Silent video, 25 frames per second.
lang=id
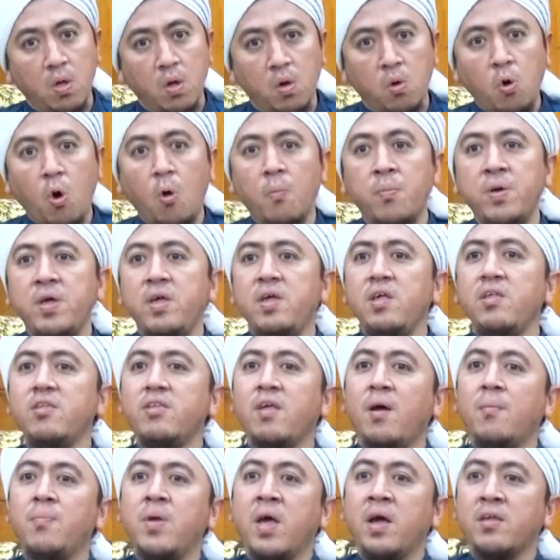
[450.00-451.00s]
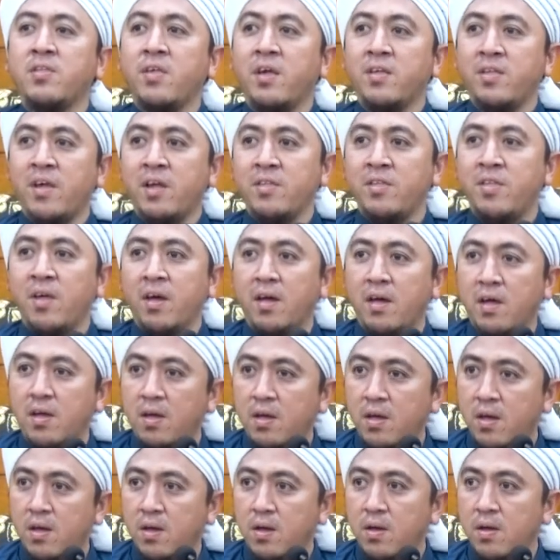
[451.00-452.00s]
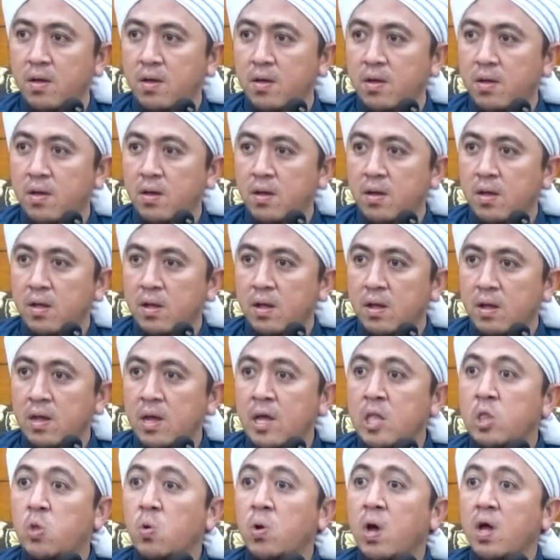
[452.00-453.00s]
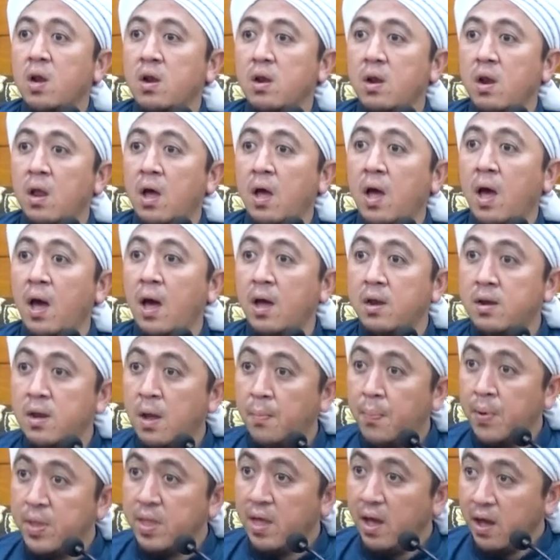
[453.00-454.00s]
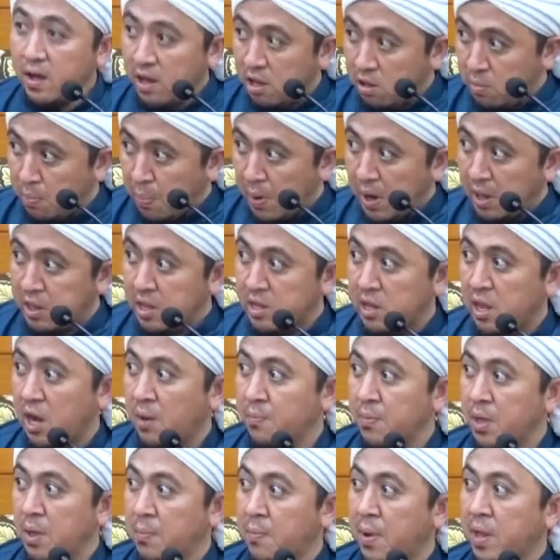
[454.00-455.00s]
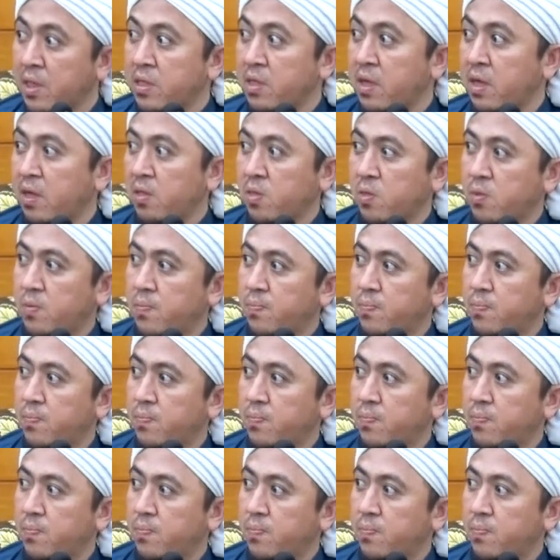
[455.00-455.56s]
Kok bisa biasa saja? Itu kan ada penyakit berarti dalam imannya.